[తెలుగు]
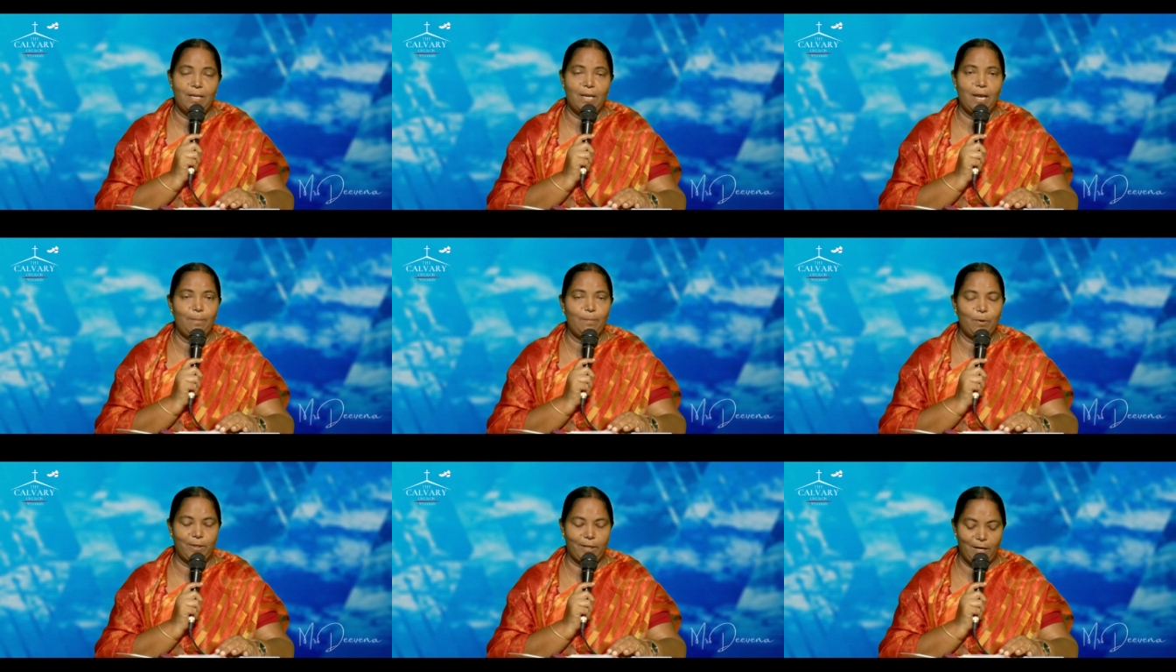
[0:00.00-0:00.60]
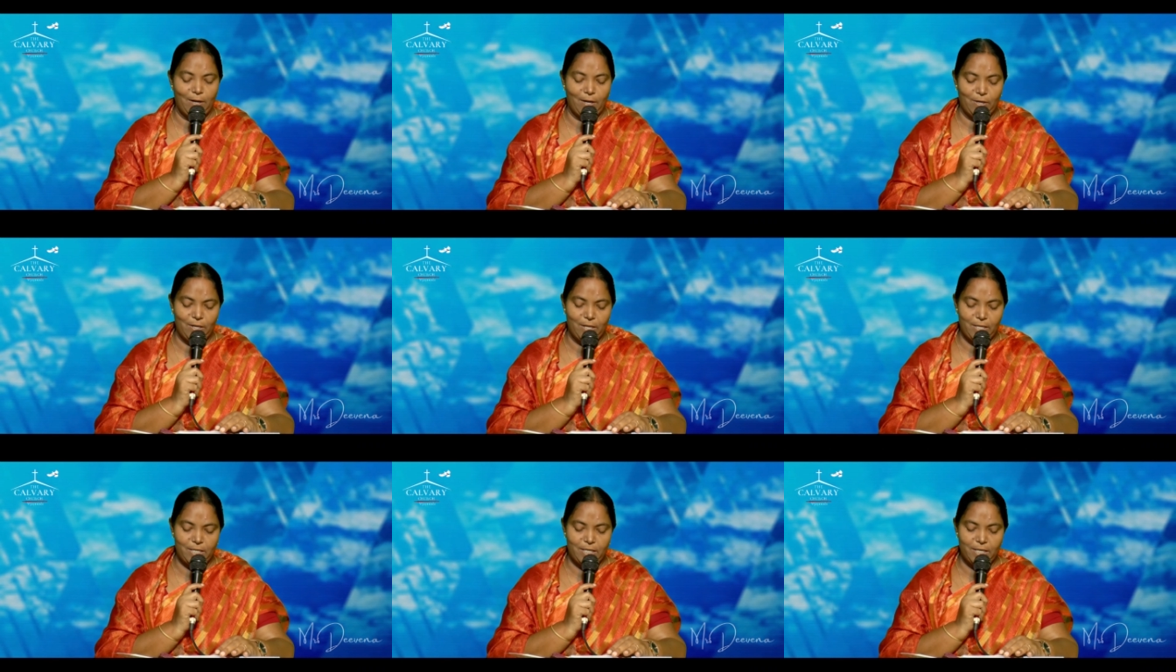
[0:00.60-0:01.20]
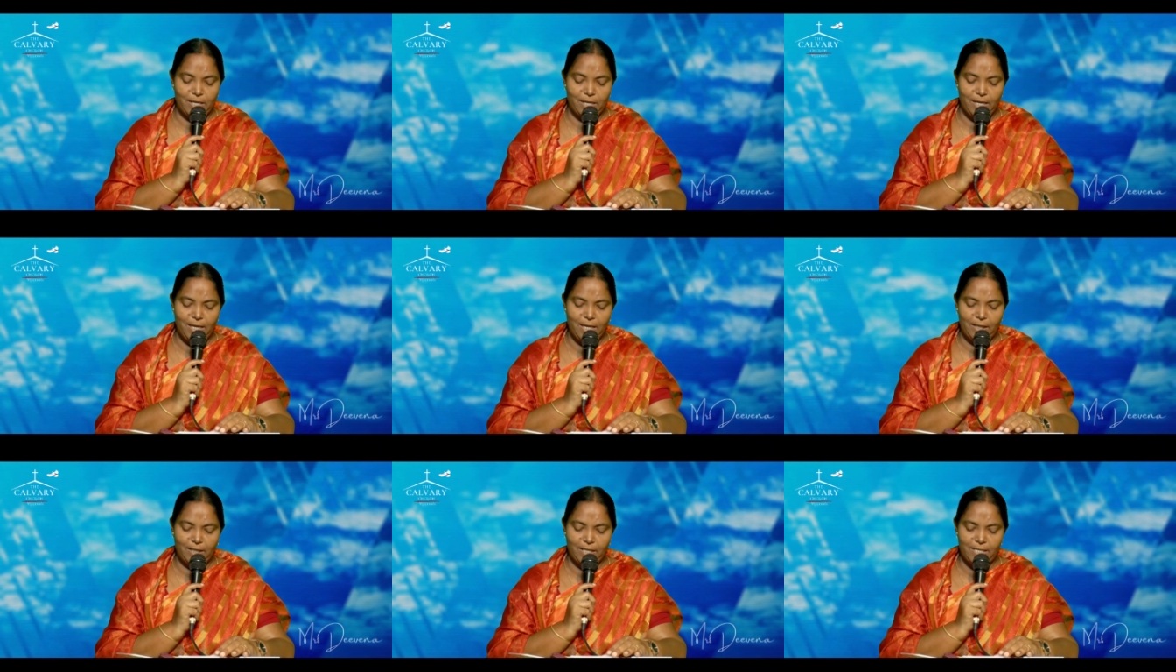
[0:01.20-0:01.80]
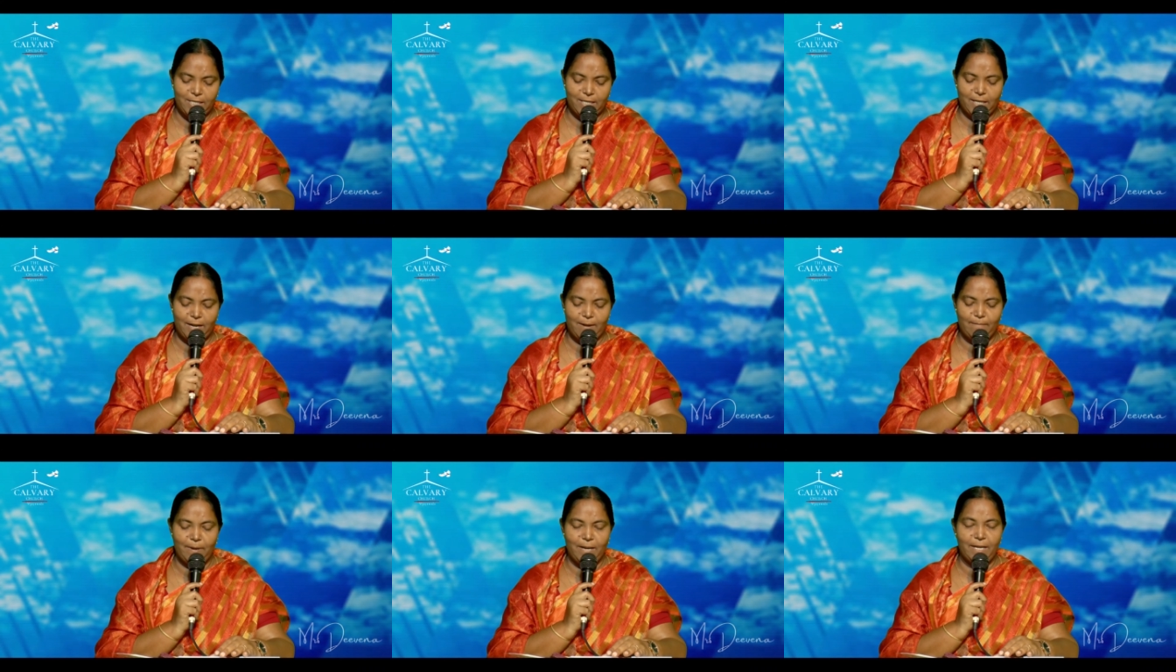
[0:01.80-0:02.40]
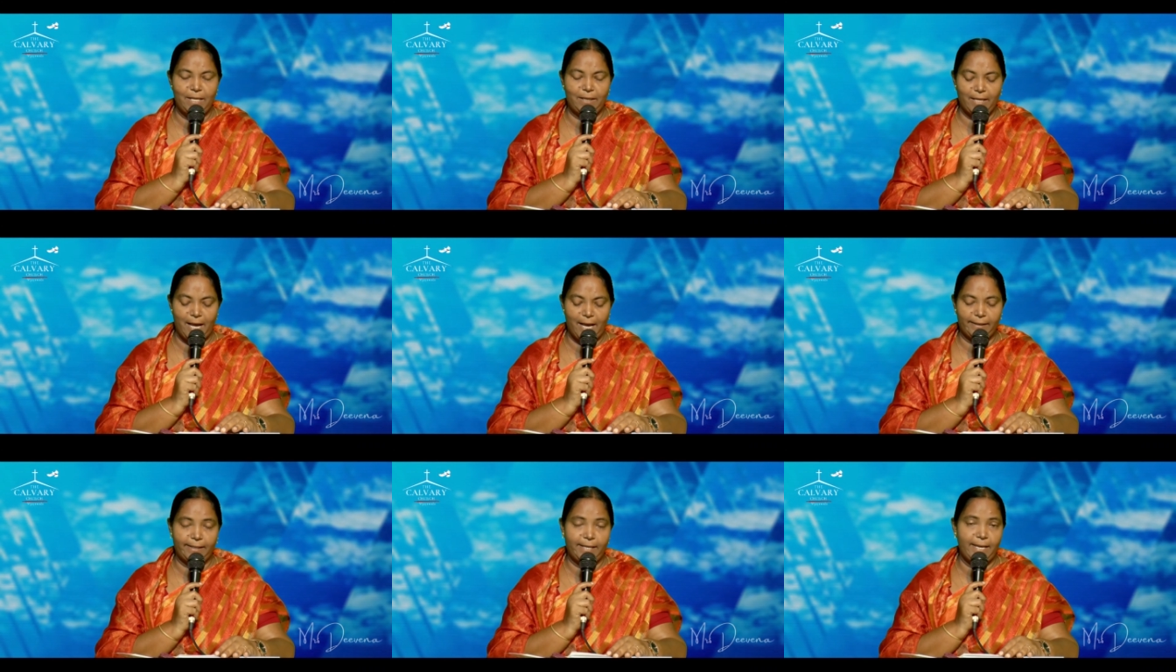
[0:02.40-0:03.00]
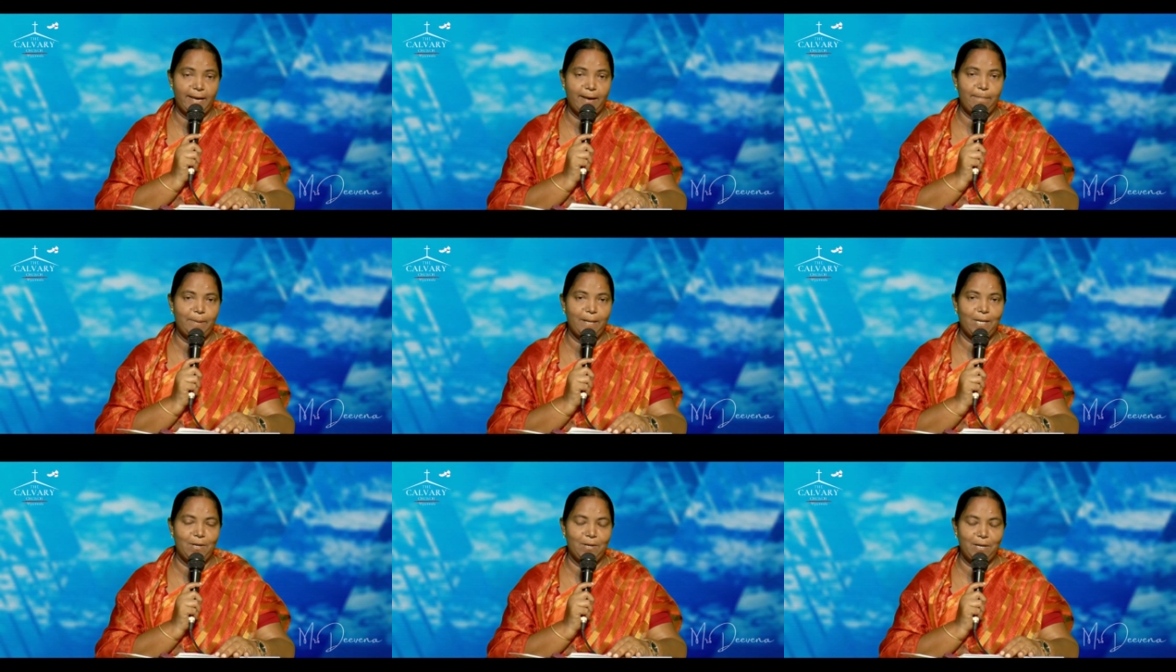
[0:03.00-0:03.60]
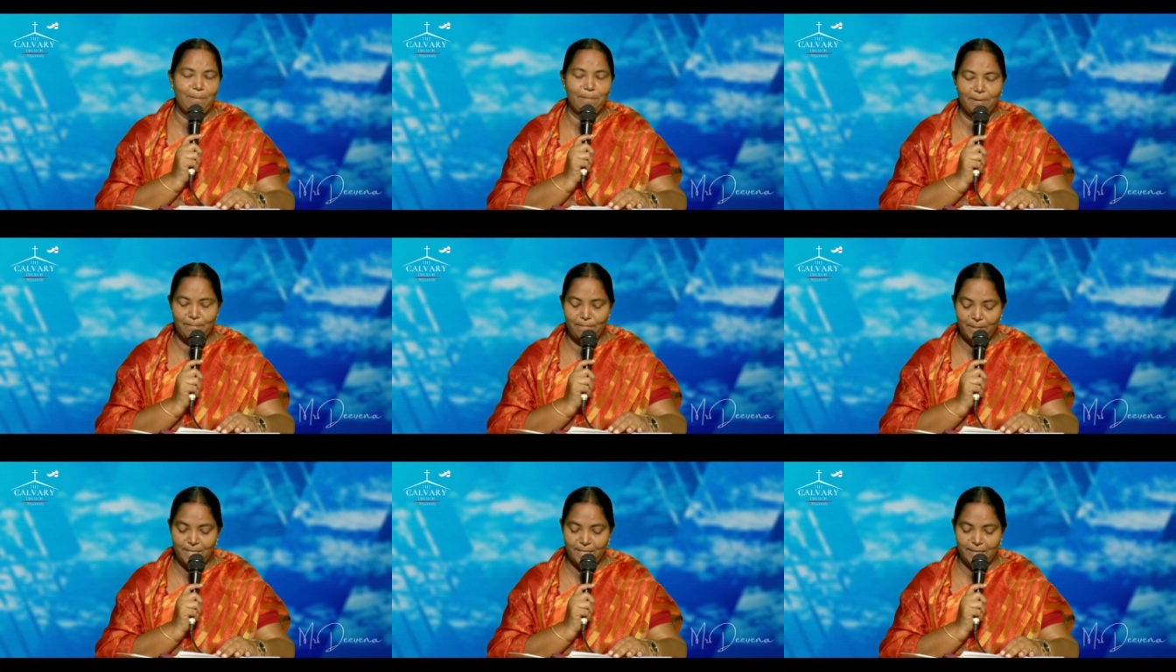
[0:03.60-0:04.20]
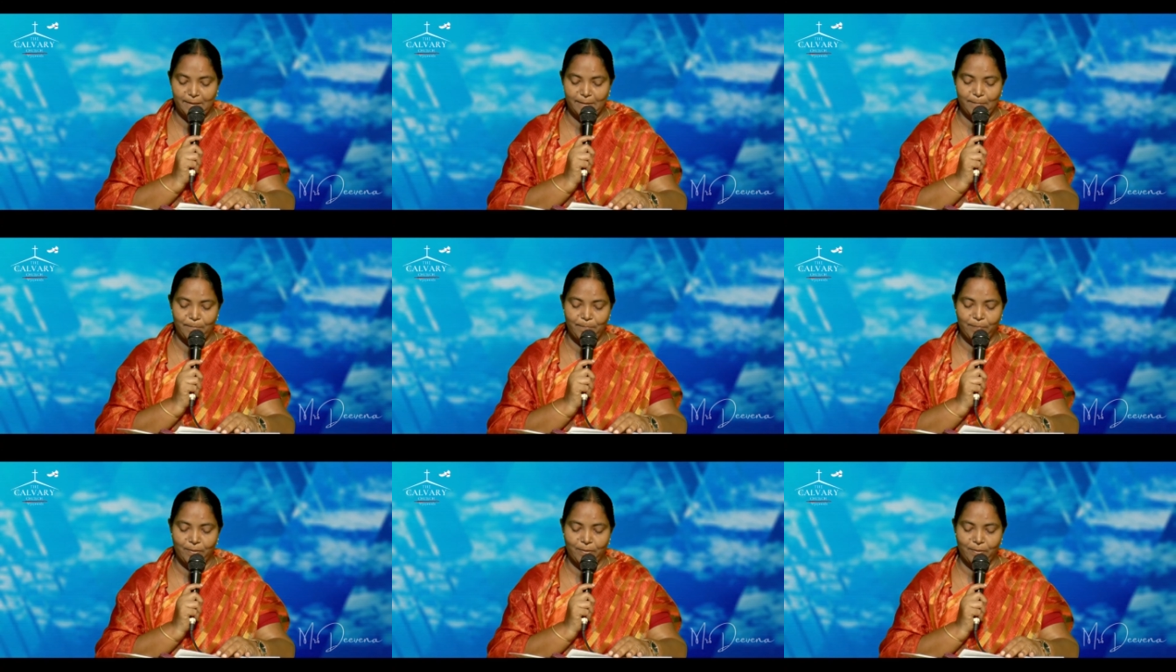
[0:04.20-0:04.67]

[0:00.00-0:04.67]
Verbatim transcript: ఈ బుట్టలో నుంచి నీళ్లు తీసుకురమ్మని తాతయ్య పిల్లోడిని పంపించాడు